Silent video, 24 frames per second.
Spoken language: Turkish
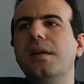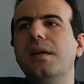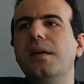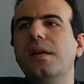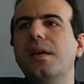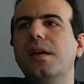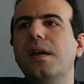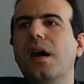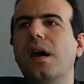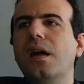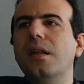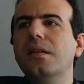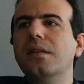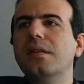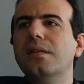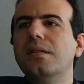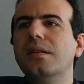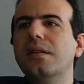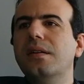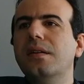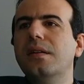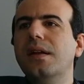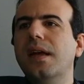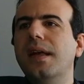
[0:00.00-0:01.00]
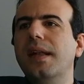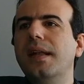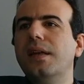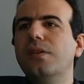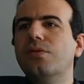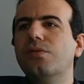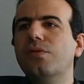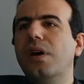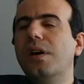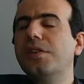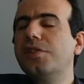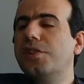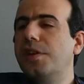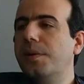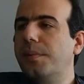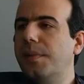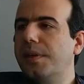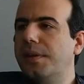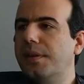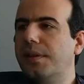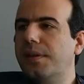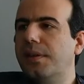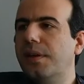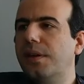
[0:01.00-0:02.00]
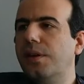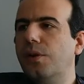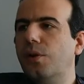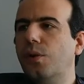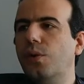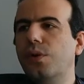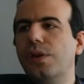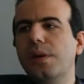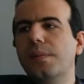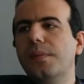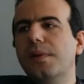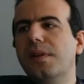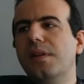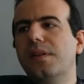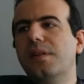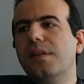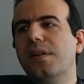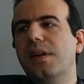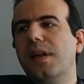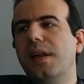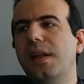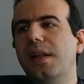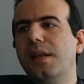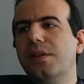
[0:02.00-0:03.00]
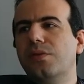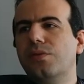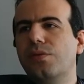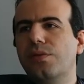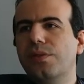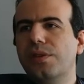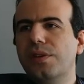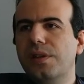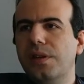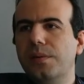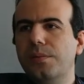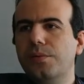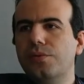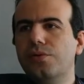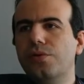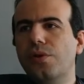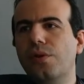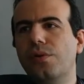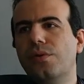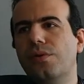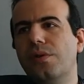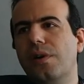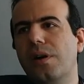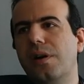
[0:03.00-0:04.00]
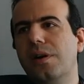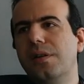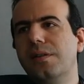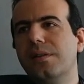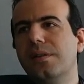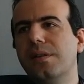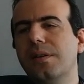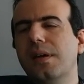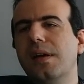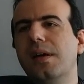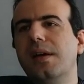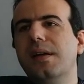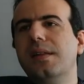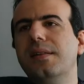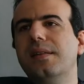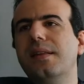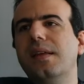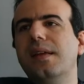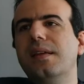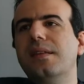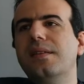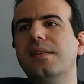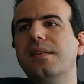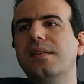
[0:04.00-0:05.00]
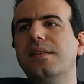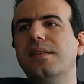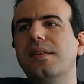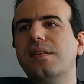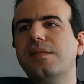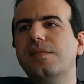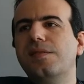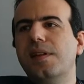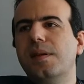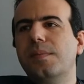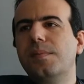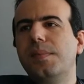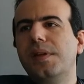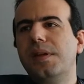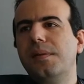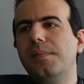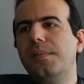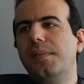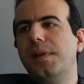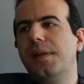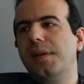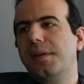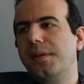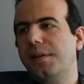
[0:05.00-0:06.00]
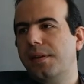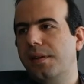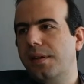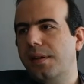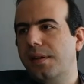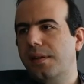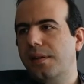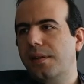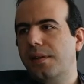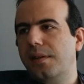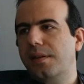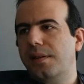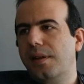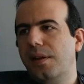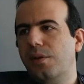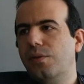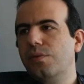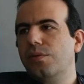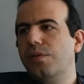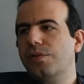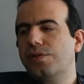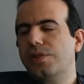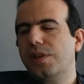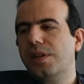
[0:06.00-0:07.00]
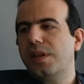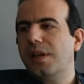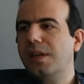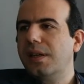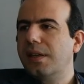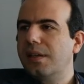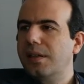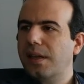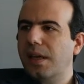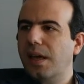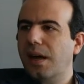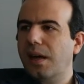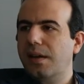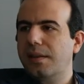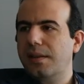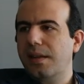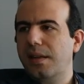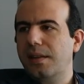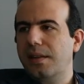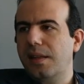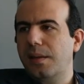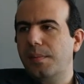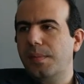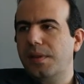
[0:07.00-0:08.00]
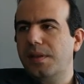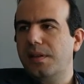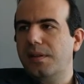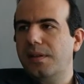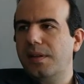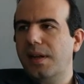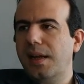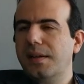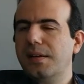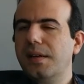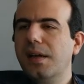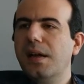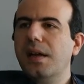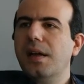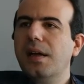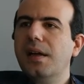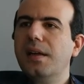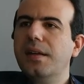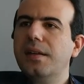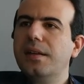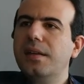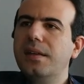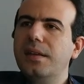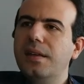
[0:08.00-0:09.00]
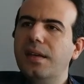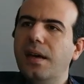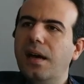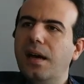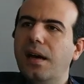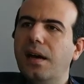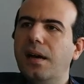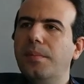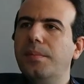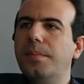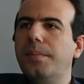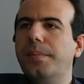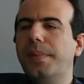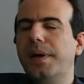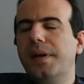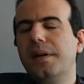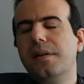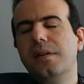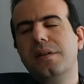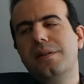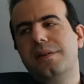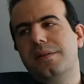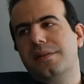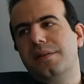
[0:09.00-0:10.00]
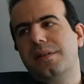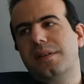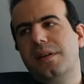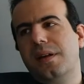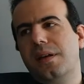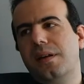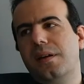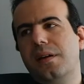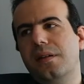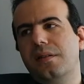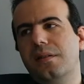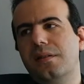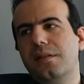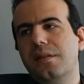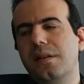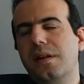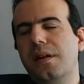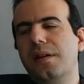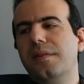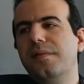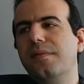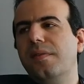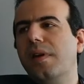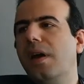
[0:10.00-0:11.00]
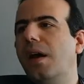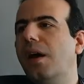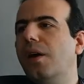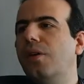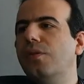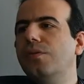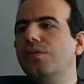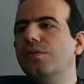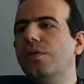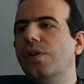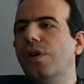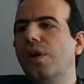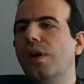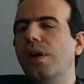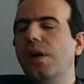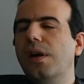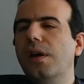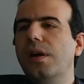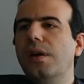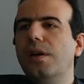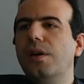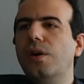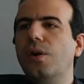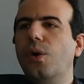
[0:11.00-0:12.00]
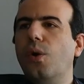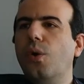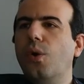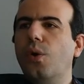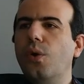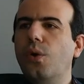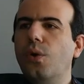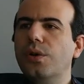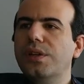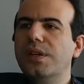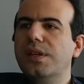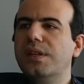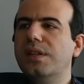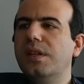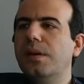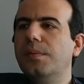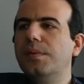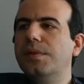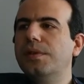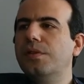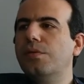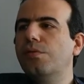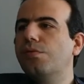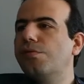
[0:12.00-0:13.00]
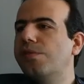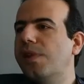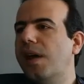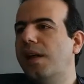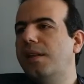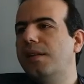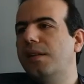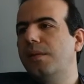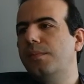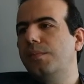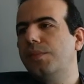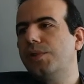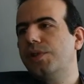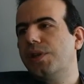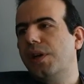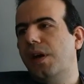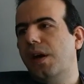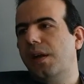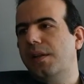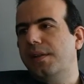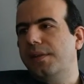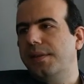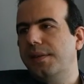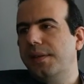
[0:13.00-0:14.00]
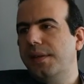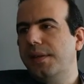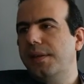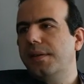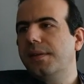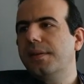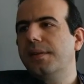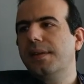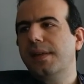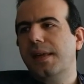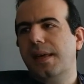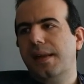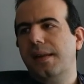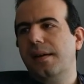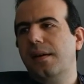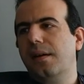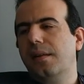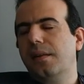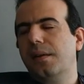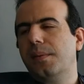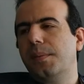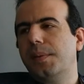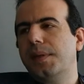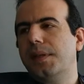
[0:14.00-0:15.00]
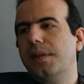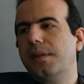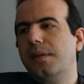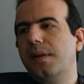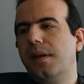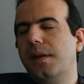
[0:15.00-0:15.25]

aldıkları elektron açamadıkları, okuyamadıkları elektronik kitabı çok rahat teknik destek birimlerini ne ulaşarak iade edebilirler. Ya paralarını geri alırlar veyahut o kitabın düzeltilmiş halini geri alabilirler.